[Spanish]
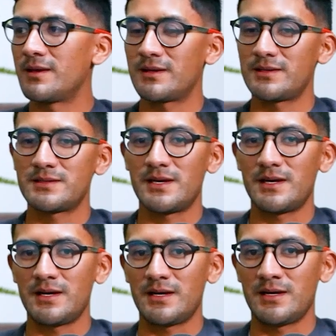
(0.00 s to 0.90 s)

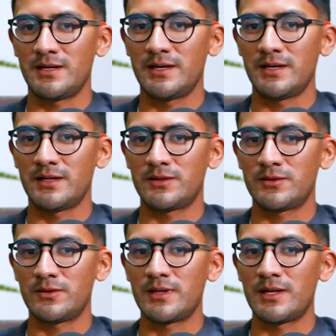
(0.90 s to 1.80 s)
quizá eh,
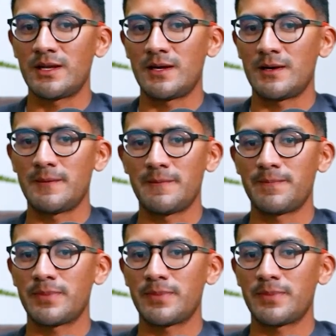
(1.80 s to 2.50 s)
toda la,